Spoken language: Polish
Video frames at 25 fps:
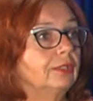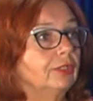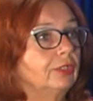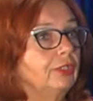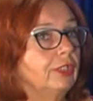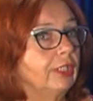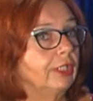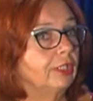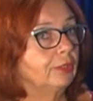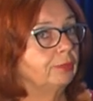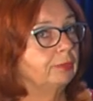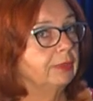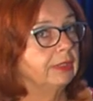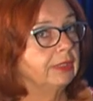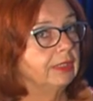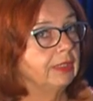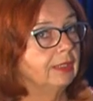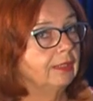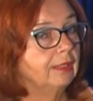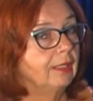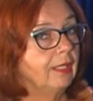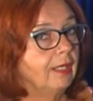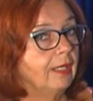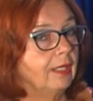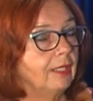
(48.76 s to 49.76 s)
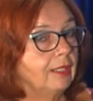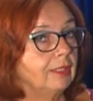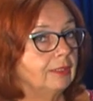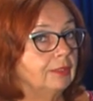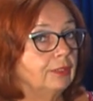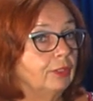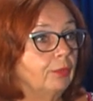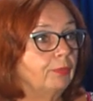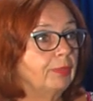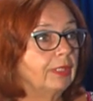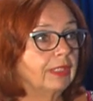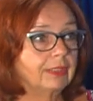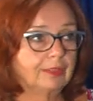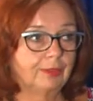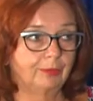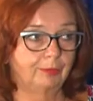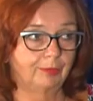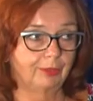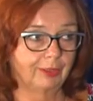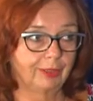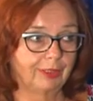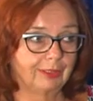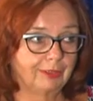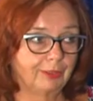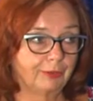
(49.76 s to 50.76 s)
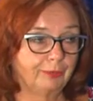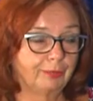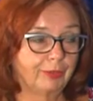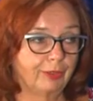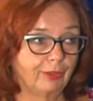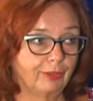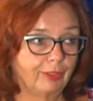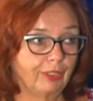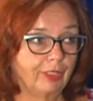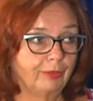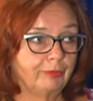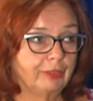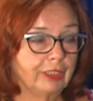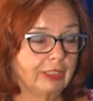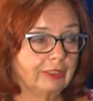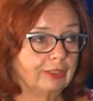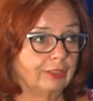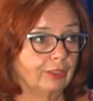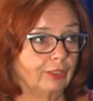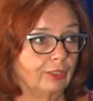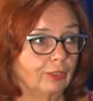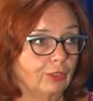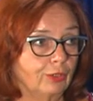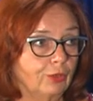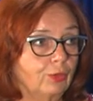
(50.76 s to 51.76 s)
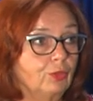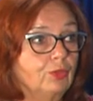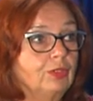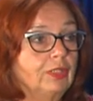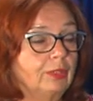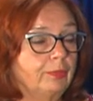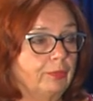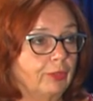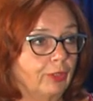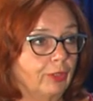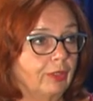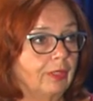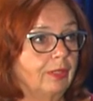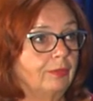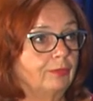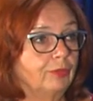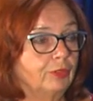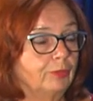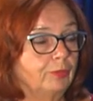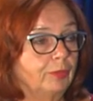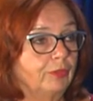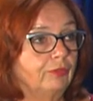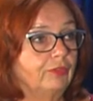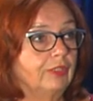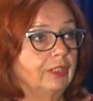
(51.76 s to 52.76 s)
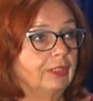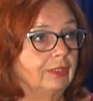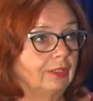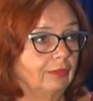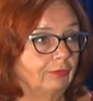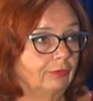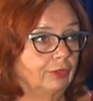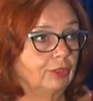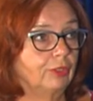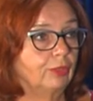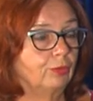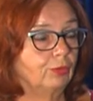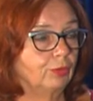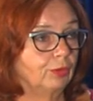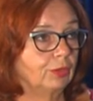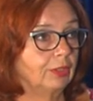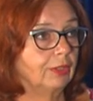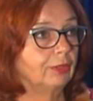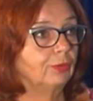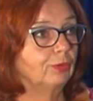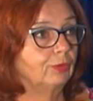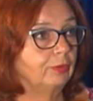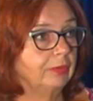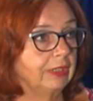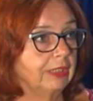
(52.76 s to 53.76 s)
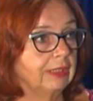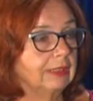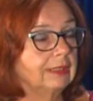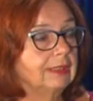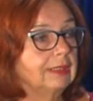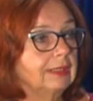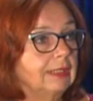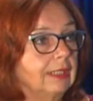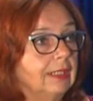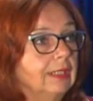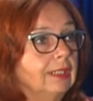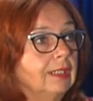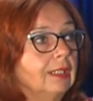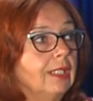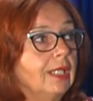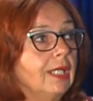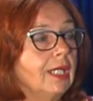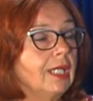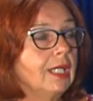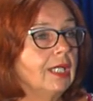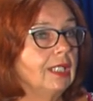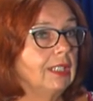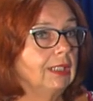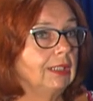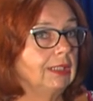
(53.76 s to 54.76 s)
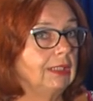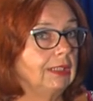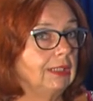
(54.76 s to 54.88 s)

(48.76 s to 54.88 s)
sierpnia. No bardzo bogaty program jak co roku. Za program odpowiada Wydział Urzędu Miasta. Mhm.